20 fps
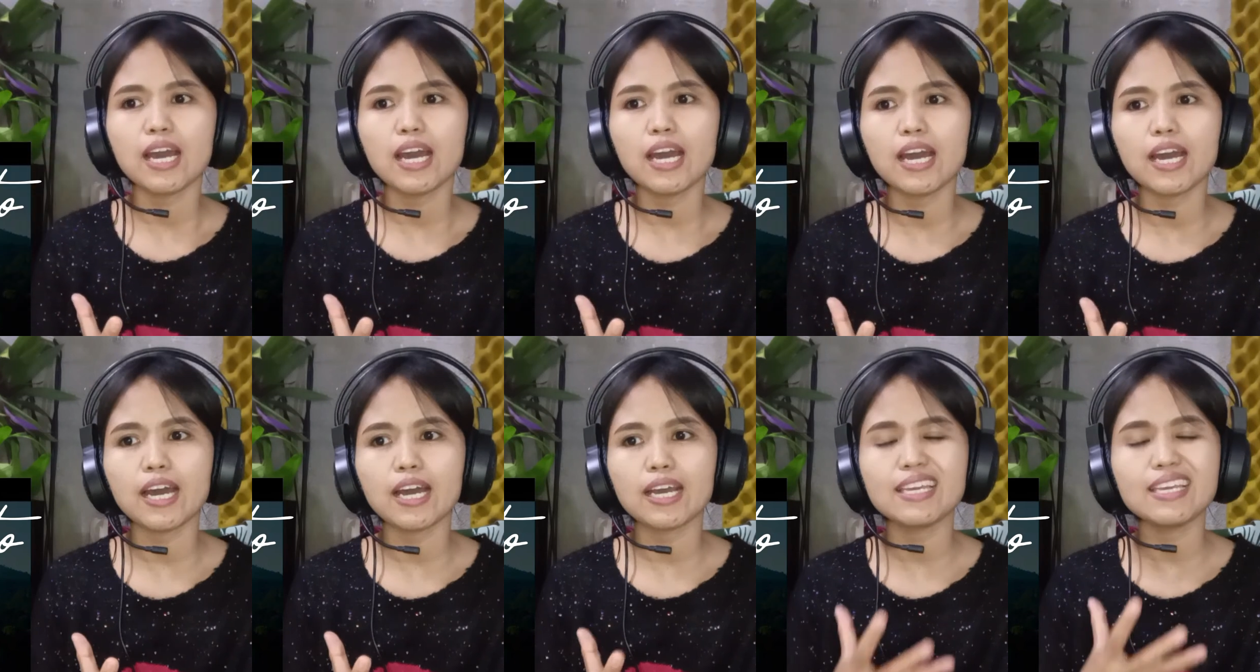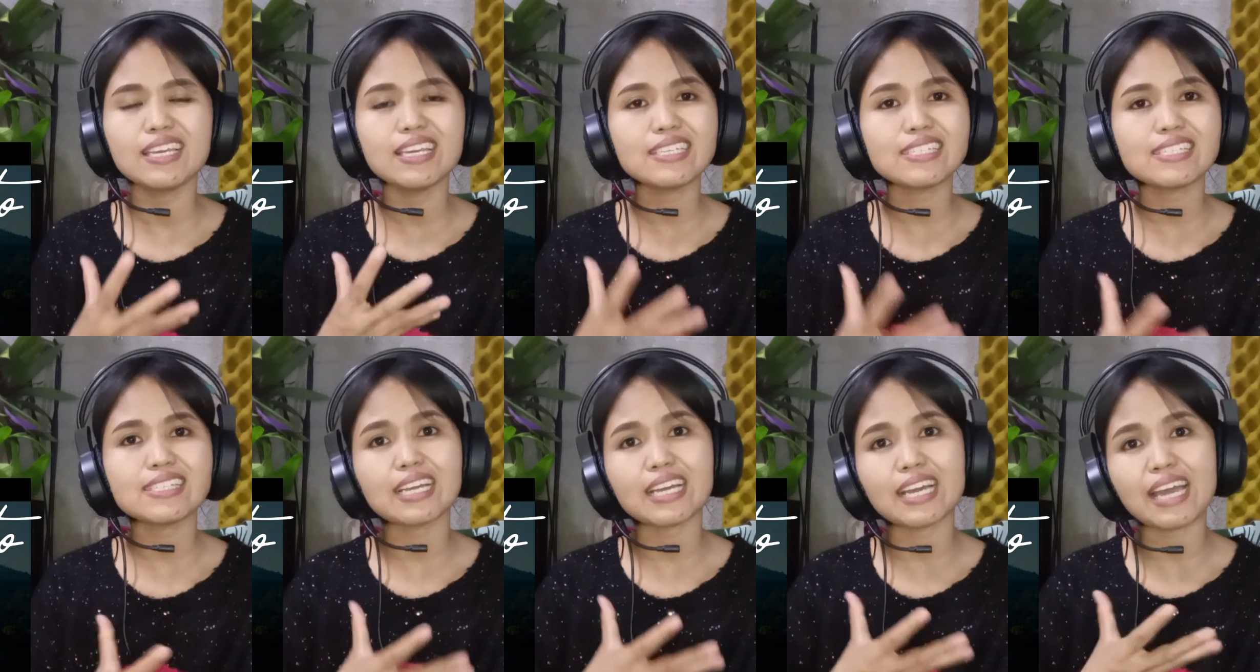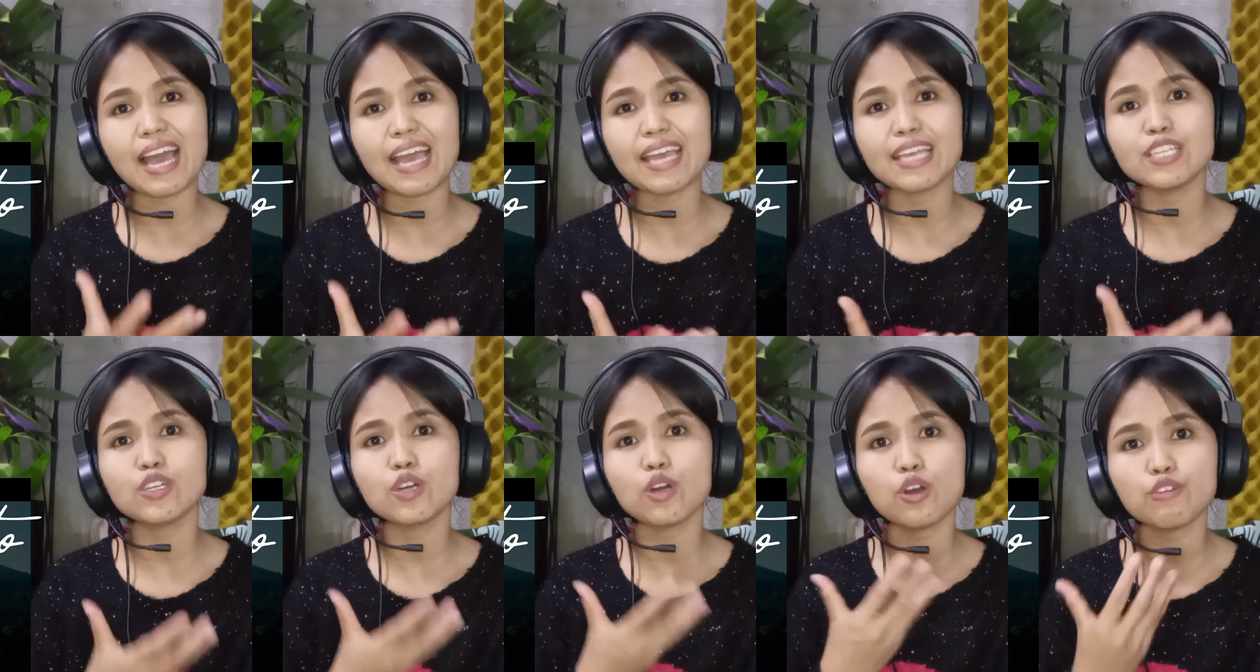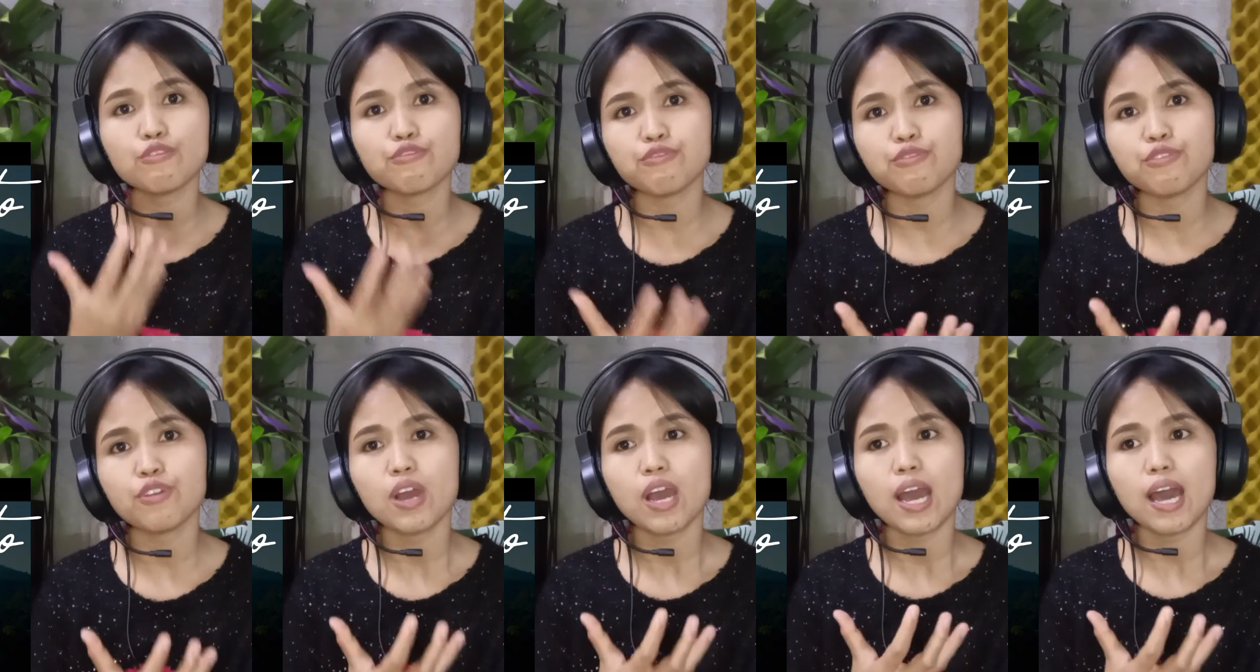uh, he is the kind
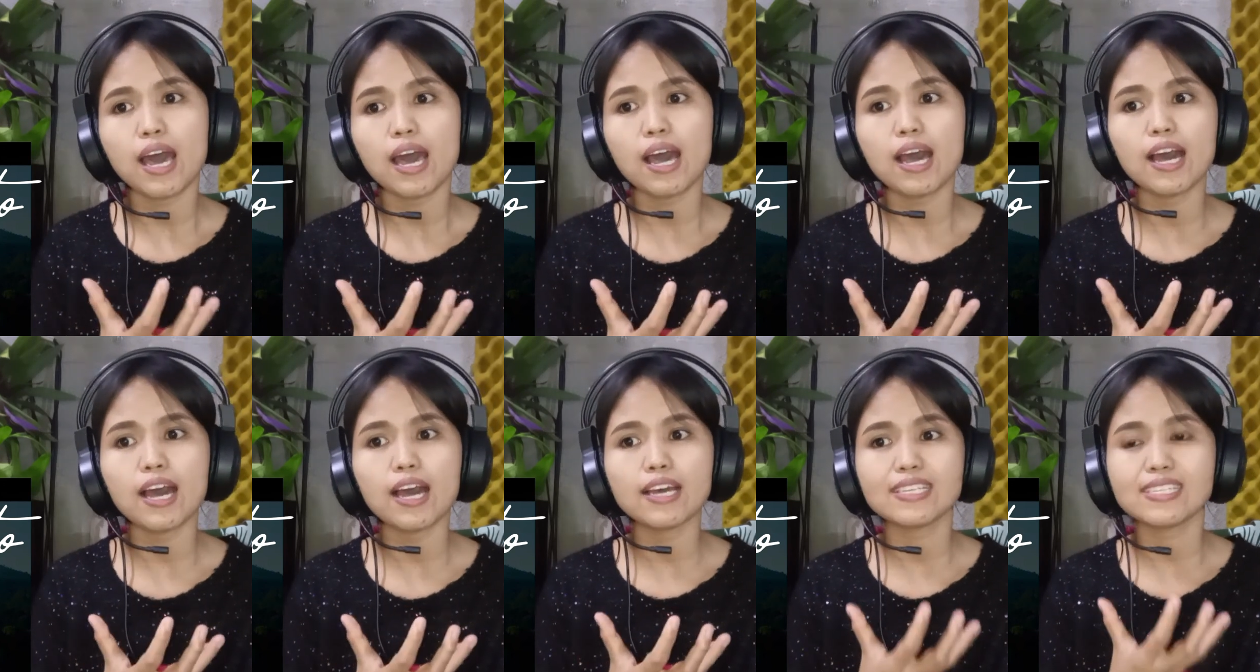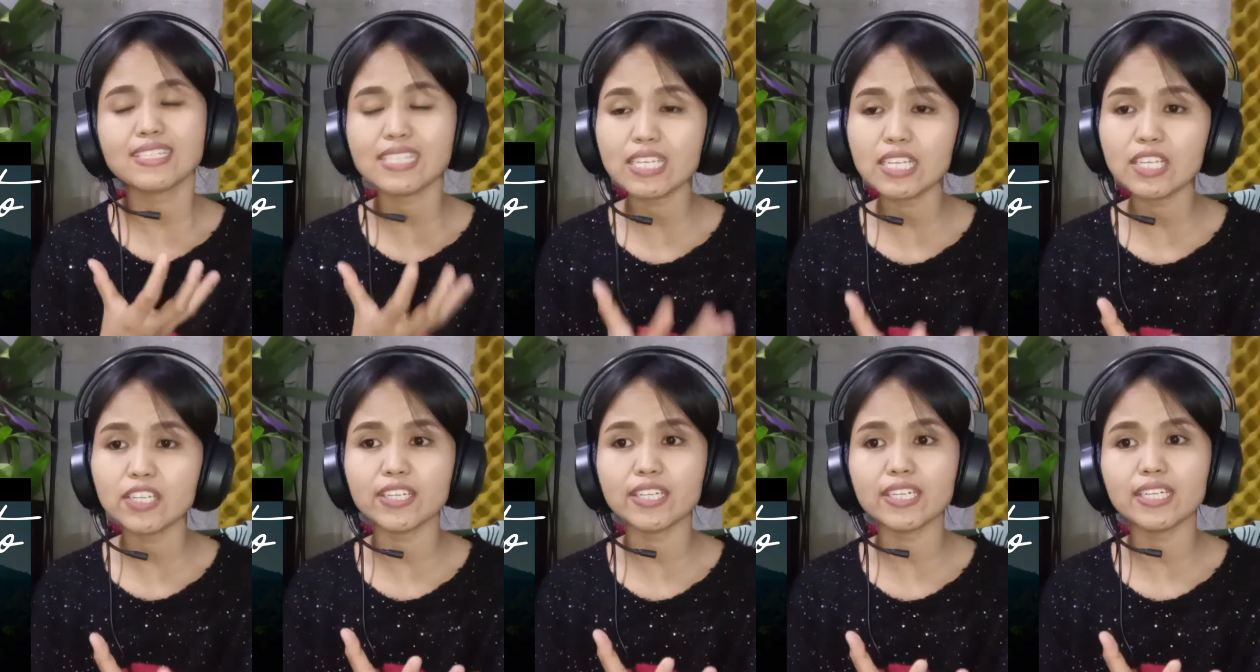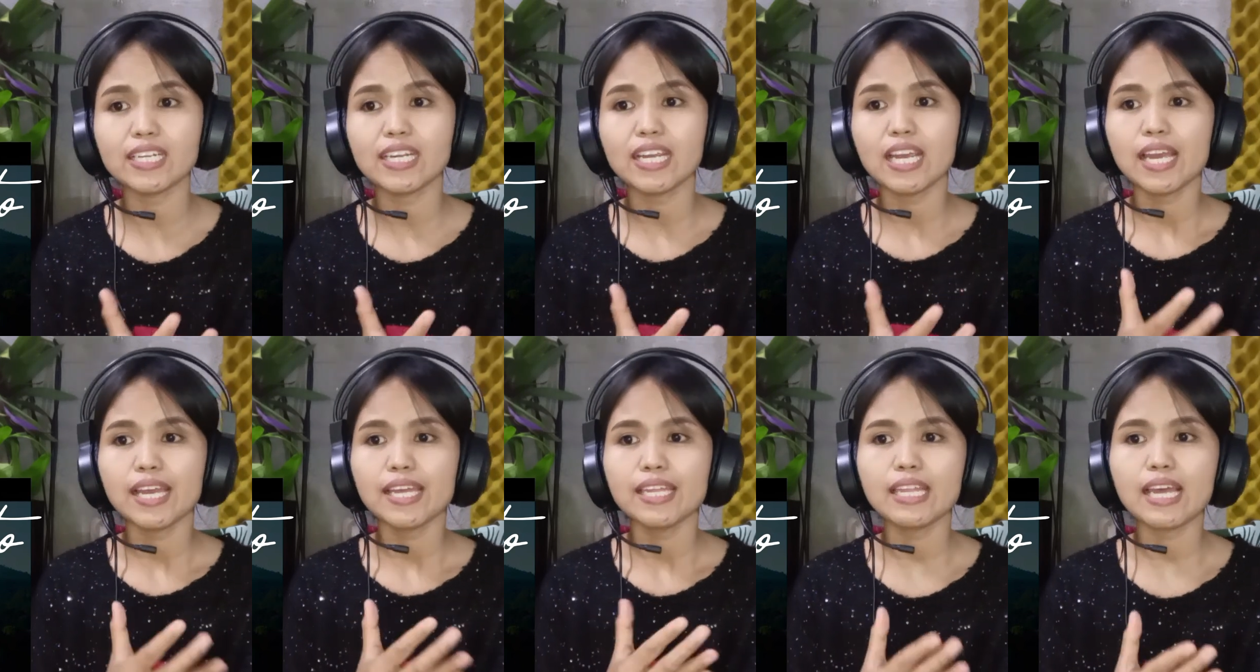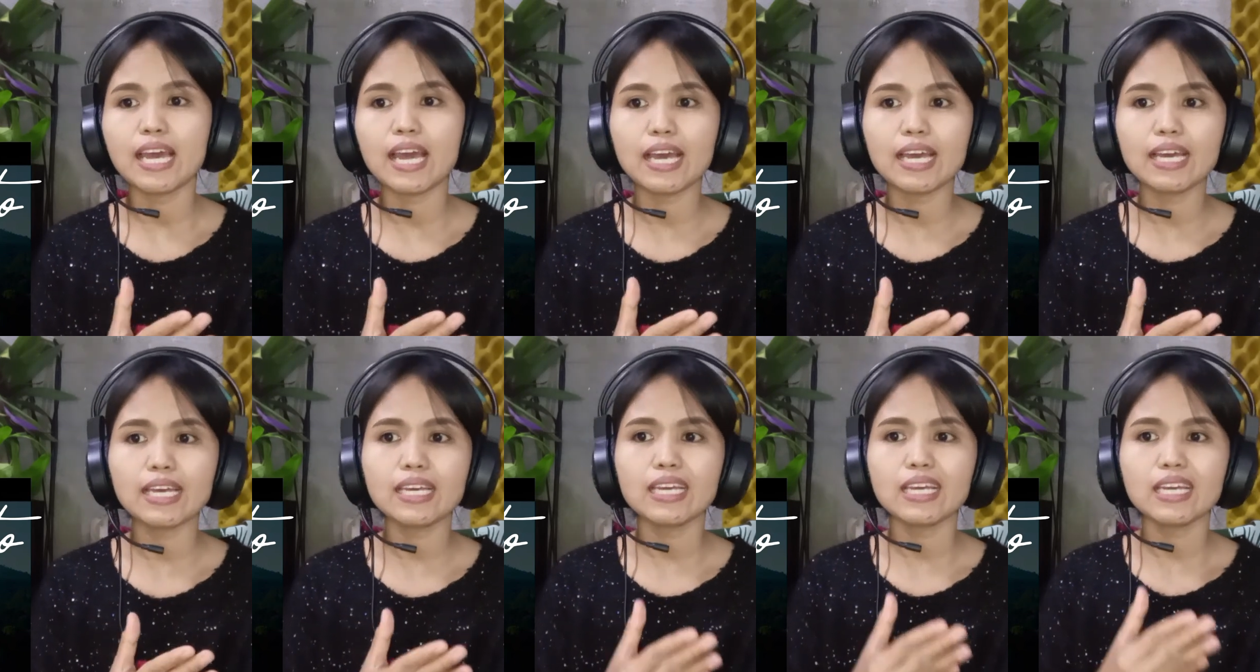of uh, singer
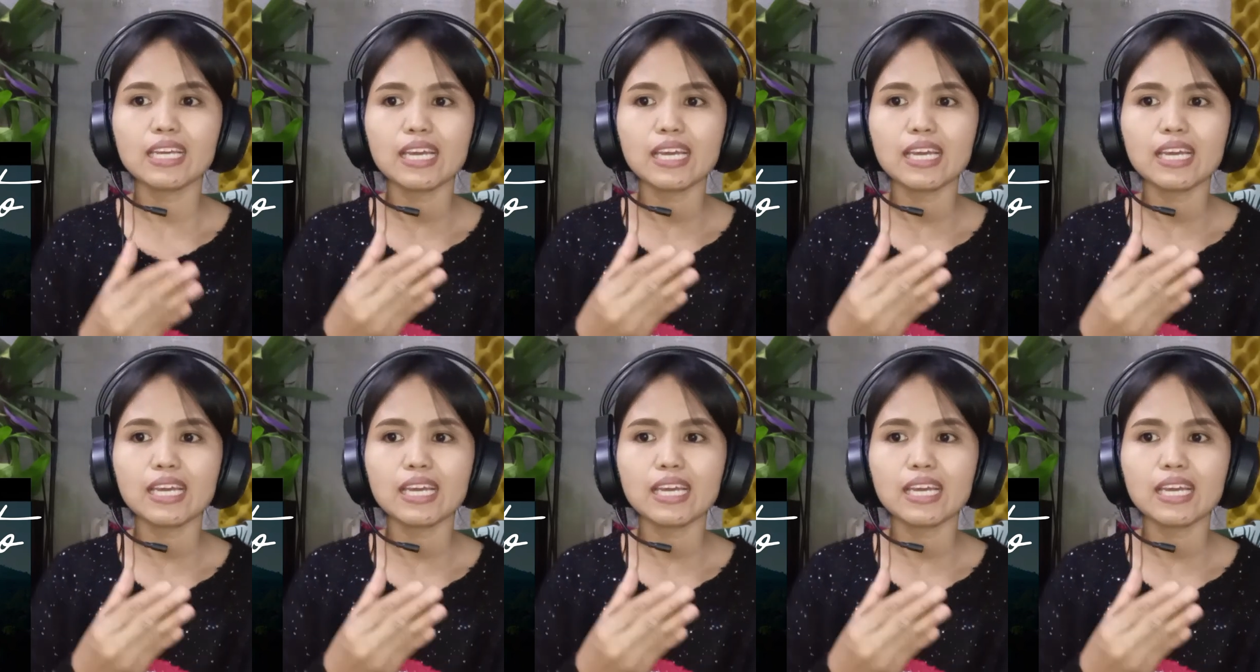na